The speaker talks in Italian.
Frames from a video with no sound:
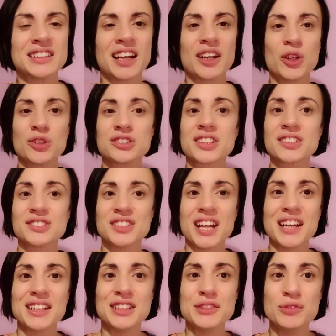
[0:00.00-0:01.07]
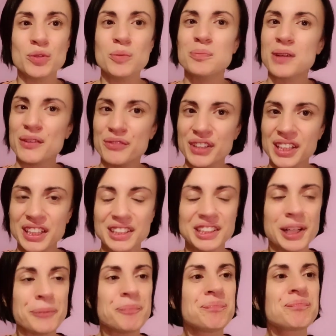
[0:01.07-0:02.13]
dalla nostra serie tv
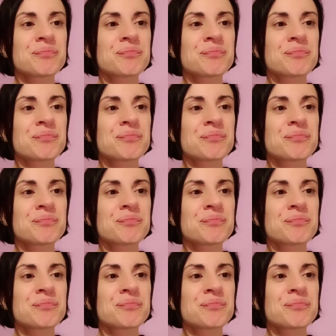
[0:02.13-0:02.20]
preferita.